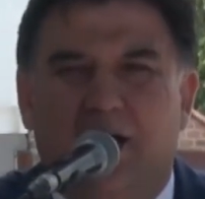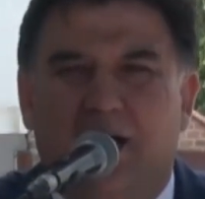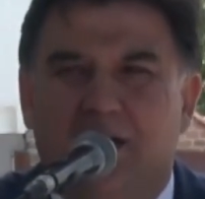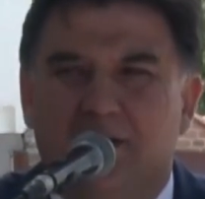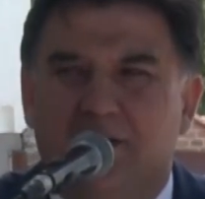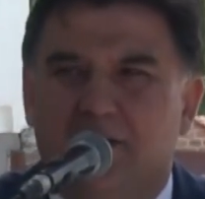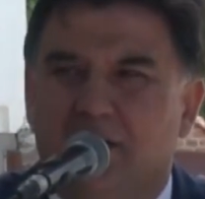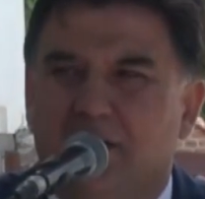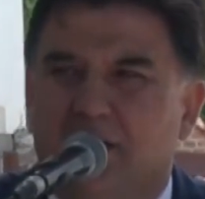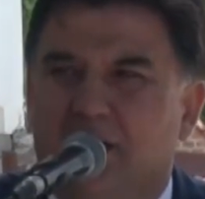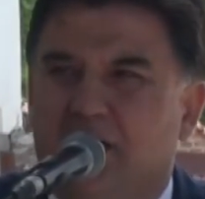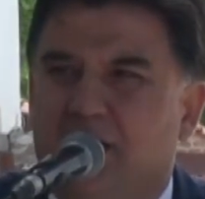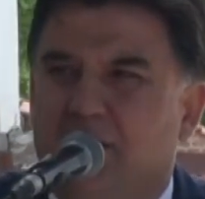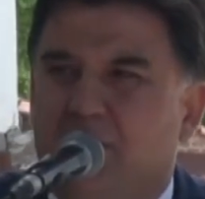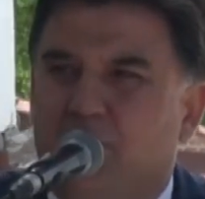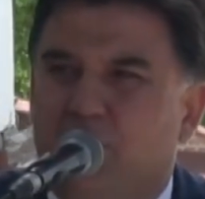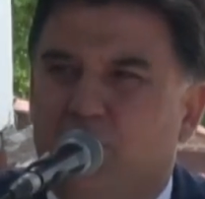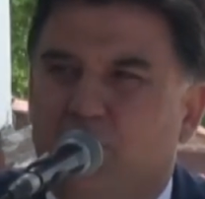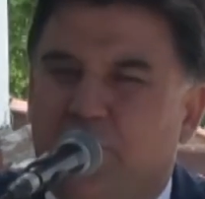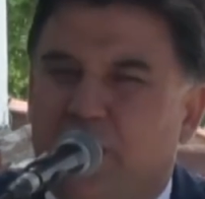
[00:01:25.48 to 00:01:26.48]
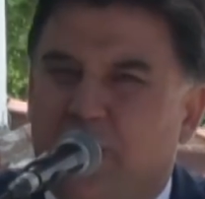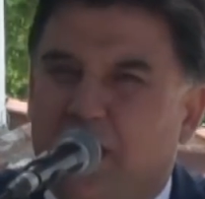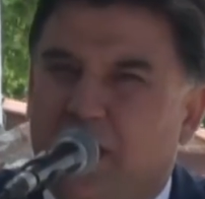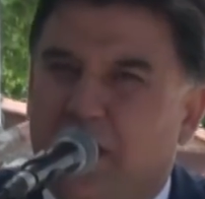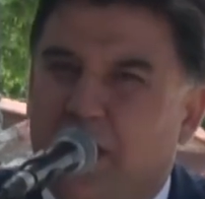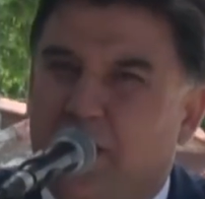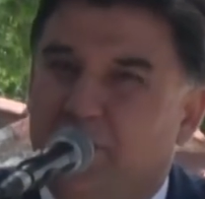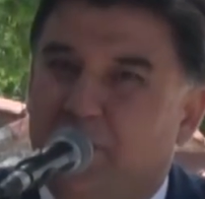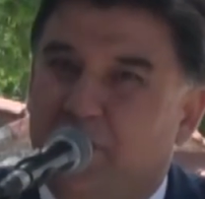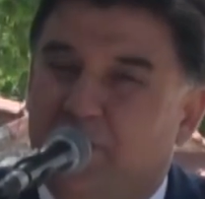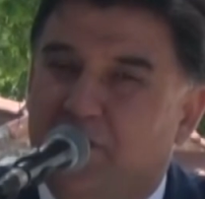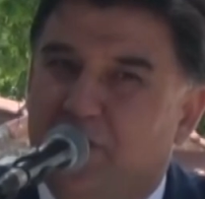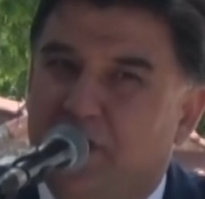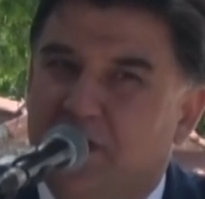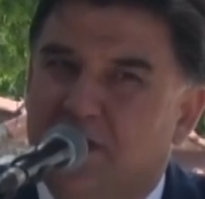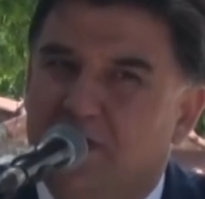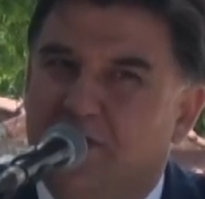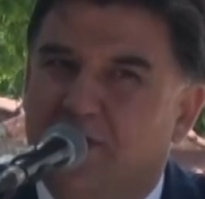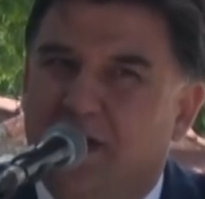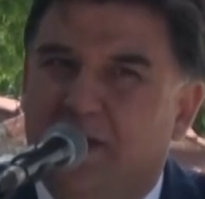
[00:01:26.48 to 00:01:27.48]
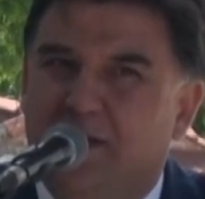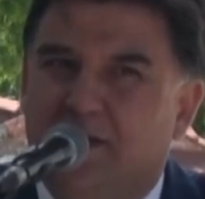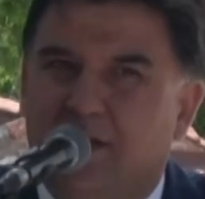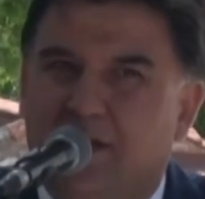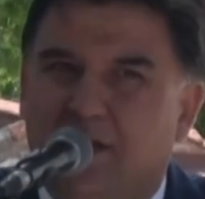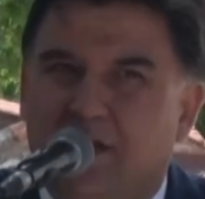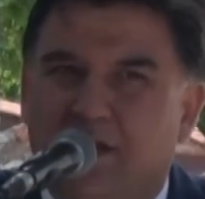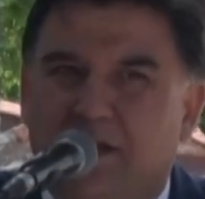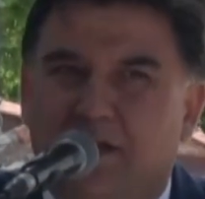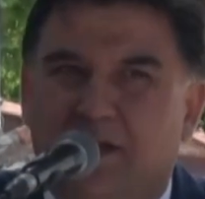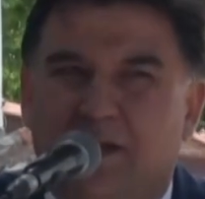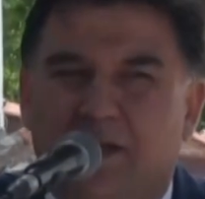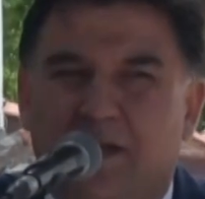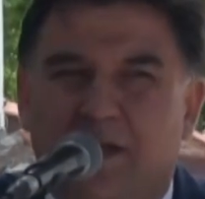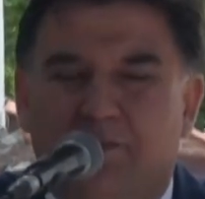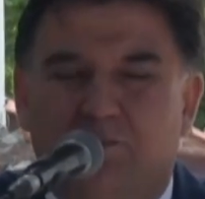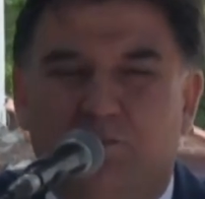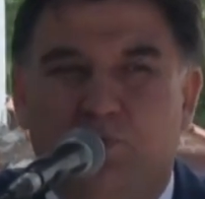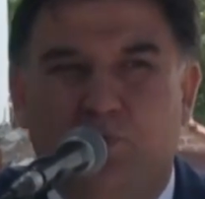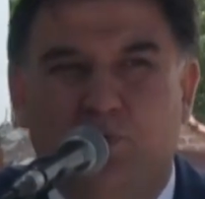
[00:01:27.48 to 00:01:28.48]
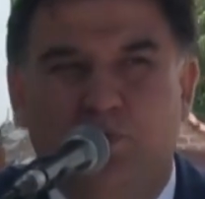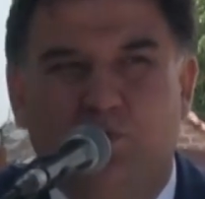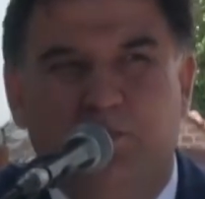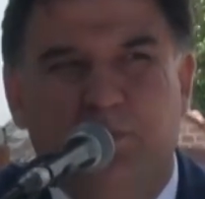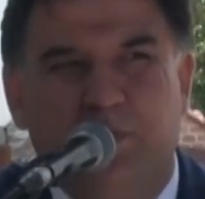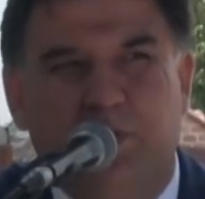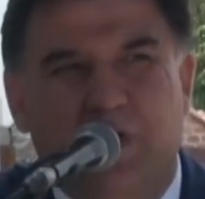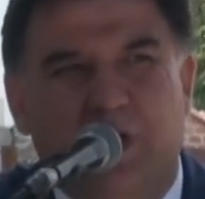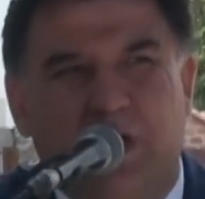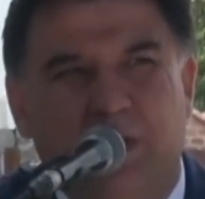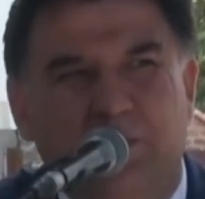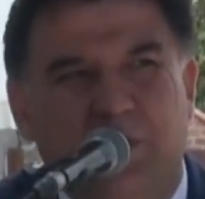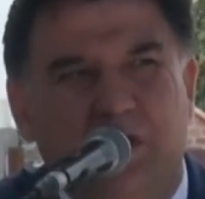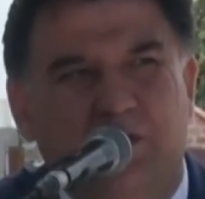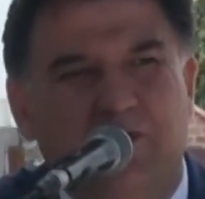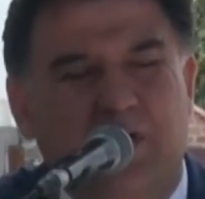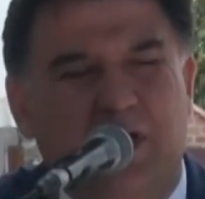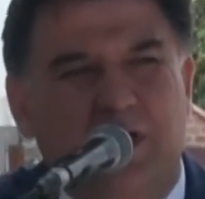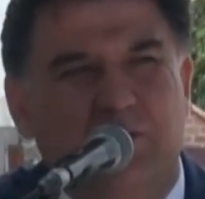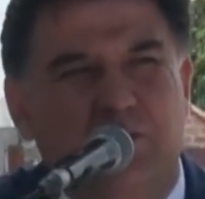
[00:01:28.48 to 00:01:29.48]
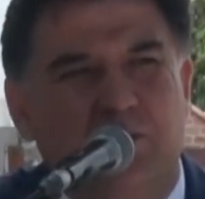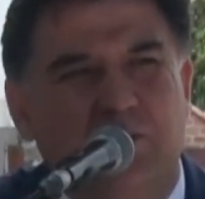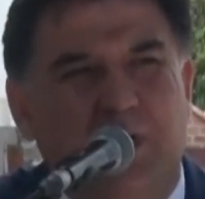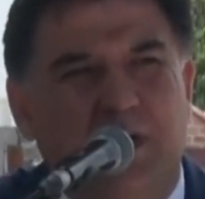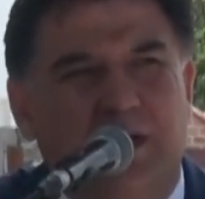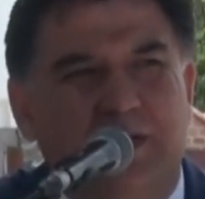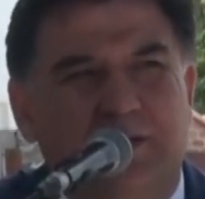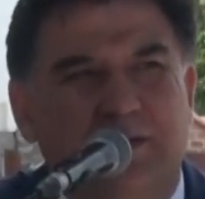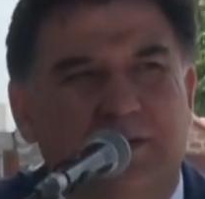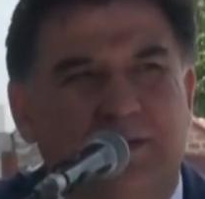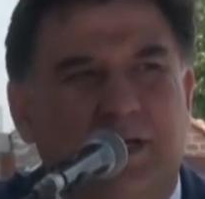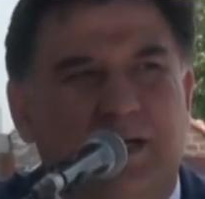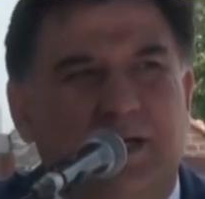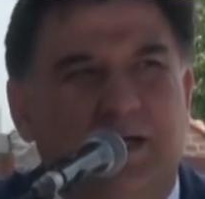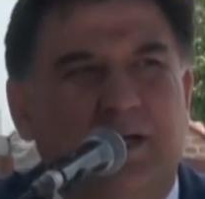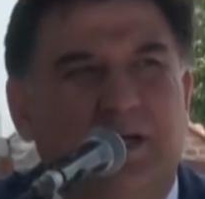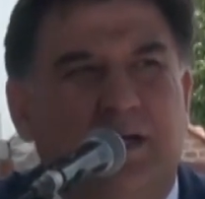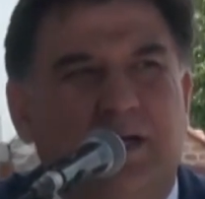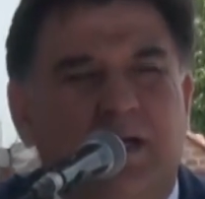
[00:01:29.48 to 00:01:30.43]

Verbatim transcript: hazırlanan, bugüne gelen bir festival değil. Büyük bir emek var bunun altında.